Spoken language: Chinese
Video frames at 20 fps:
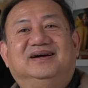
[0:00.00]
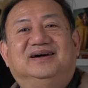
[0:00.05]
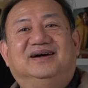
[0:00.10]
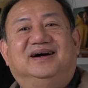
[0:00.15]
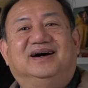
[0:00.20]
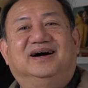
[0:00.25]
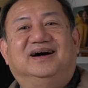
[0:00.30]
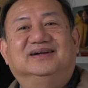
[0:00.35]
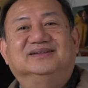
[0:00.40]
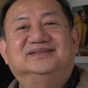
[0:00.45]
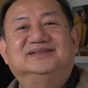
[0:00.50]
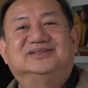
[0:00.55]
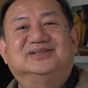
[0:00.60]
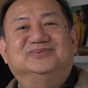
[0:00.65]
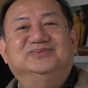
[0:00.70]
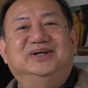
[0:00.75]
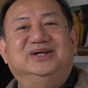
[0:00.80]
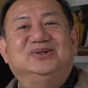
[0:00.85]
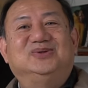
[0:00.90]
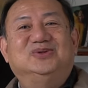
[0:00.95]
啊。这首《
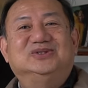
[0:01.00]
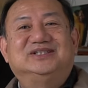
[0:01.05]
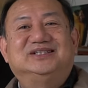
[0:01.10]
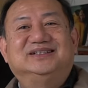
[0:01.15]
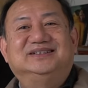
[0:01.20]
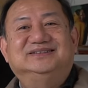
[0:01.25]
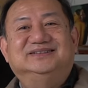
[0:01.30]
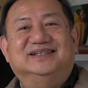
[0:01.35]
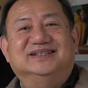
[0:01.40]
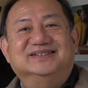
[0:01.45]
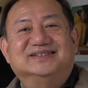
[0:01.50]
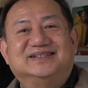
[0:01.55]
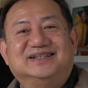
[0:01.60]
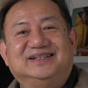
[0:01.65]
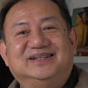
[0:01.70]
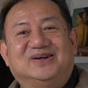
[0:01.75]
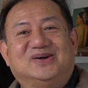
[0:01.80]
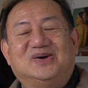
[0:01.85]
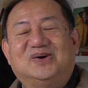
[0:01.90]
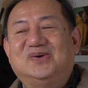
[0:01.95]
玫瑰色的人生》
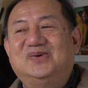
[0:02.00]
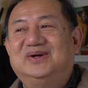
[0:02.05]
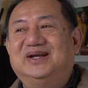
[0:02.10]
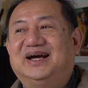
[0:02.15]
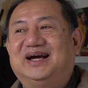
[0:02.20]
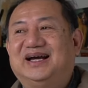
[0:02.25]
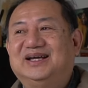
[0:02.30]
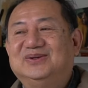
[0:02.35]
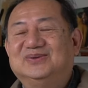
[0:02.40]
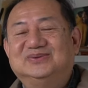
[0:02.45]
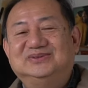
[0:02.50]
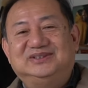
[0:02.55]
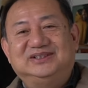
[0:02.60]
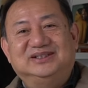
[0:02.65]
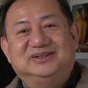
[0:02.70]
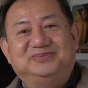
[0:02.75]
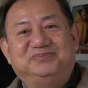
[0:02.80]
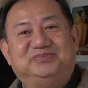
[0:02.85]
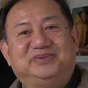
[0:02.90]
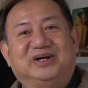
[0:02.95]
呢，后来还用这
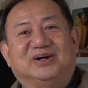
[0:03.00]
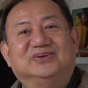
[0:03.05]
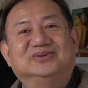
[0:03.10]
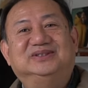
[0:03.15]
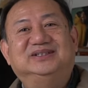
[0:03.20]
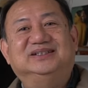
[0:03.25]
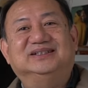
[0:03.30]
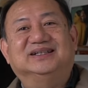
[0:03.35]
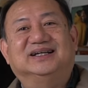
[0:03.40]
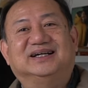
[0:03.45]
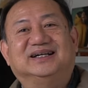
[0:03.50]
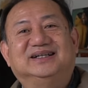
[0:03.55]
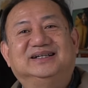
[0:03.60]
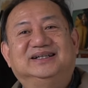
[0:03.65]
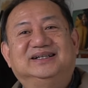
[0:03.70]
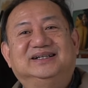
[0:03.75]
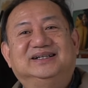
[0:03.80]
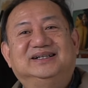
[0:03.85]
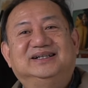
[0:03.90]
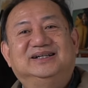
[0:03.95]
个标题啊
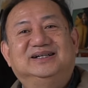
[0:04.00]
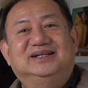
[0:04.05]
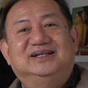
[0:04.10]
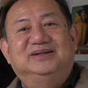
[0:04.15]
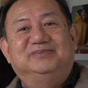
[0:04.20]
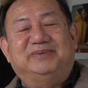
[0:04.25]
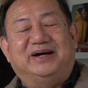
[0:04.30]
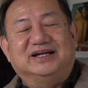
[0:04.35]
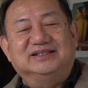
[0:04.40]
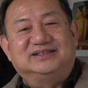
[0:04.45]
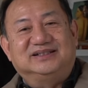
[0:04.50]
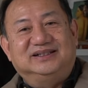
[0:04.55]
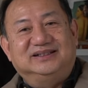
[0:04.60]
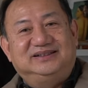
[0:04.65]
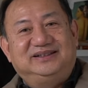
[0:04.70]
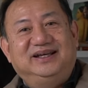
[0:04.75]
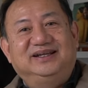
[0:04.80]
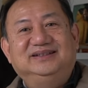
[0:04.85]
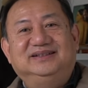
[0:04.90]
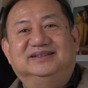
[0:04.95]
拍成了
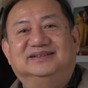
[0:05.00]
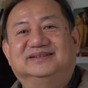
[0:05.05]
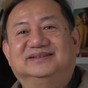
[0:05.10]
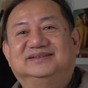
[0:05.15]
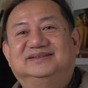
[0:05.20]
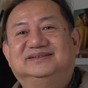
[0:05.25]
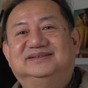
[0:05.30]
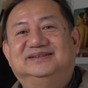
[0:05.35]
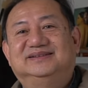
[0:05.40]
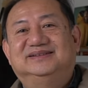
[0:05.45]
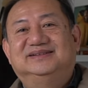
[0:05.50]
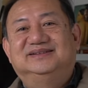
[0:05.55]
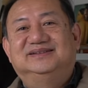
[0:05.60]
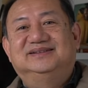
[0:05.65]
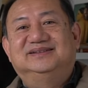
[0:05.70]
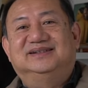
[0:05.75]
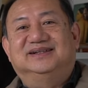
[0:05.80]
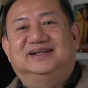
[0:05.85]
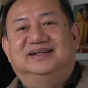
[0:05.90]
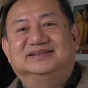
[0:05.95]
电影
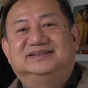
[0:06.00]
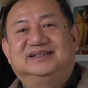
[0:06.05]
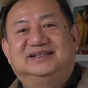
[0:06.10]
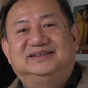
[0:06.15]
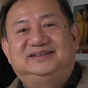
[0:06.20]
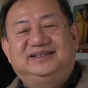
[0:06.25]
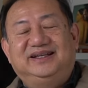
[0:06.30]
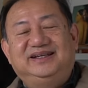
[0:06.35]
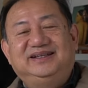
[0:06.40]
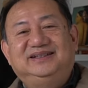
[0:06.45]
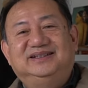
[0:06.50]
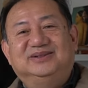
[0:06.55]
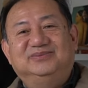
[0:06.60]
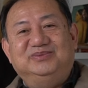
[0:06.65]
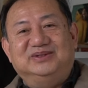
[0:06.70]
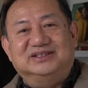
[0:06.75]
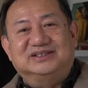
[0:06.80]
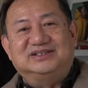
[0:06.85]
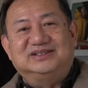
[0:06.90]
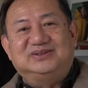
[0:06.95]
啊。这个电影的
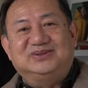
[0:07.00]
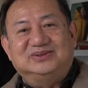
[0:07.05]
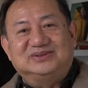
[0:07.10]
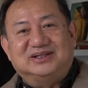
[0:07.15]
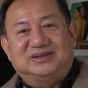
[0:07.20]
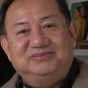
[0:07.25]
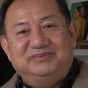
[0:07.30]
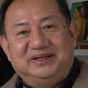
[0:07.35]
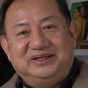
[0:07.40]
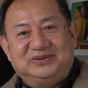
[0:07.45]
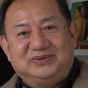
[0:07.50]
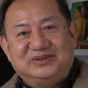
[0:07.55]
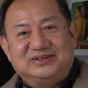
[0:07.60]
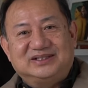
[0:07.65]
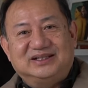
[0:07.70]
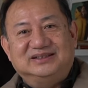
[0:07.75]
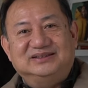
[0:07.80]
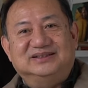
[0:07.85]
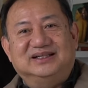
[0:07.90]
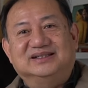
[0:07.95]
名字就叫《玫瑰
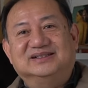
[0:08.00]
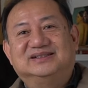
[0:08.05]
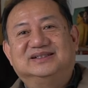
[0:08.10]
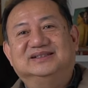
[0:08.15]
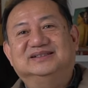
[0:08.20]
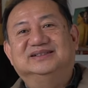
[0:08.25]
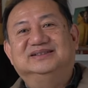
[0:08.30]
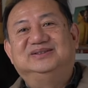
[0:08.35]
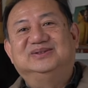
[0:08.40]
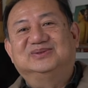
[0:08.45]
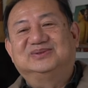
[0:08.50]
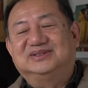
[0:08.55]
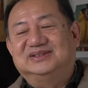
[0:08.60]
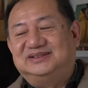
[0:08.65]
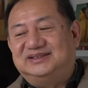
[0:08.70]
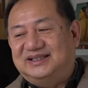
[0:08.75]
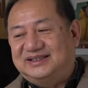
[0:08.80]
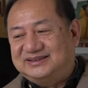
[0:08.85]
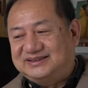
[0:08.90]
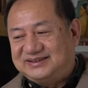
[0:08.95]
色的人生》，就是
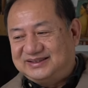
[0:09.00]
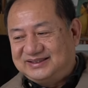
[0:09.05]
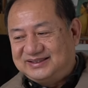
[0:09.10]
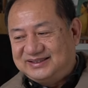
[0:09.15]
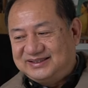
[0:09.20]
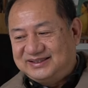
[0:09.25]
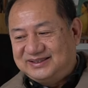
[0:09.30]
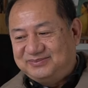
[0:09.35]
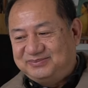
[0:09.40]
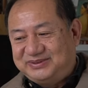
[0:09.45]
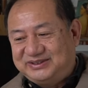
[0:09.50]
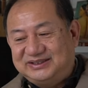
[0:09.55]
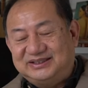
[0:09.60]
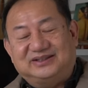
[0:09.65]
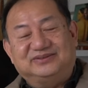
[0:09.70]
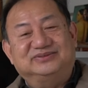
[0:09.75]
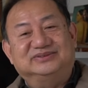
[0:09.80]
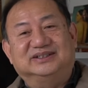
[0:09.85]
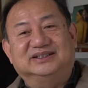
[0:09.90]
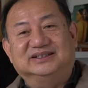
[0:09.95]
讲这个
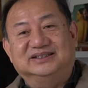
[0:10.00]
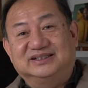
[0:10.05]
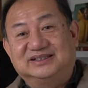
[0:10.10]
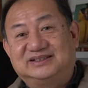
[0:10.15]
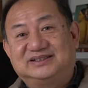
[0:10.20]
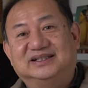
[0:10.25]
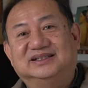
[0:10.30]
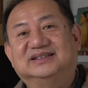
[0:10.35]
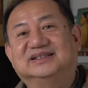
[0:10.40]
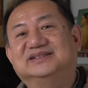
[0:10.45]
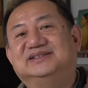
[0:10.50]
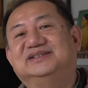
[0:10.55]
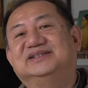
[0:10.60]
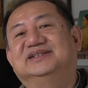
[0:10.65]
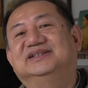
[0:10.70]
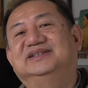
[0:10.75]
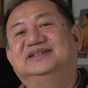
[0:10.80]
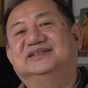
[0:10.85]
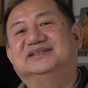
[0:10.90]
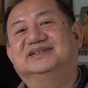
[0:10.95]
P.F. 的一生的
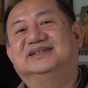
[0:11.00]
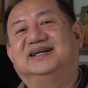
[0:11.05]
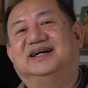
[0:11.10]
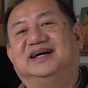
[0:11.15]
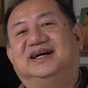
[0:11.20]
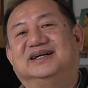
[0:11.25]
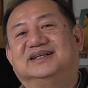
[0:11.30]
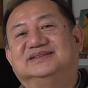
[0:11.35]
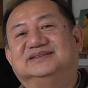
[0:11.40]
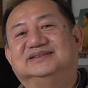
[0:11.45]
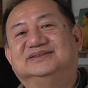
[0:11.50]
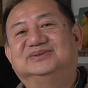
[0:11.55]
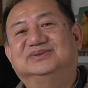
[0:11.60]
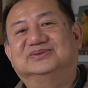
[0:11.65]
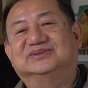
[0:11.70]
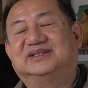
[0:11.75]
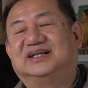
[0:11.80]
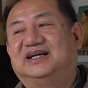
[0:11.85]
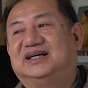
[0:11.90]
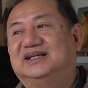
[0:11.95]
经历啊。
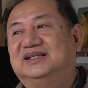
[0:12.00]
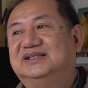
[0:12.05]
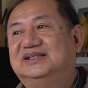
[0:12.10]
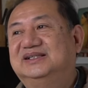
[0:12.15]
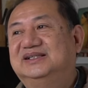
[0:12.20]
从他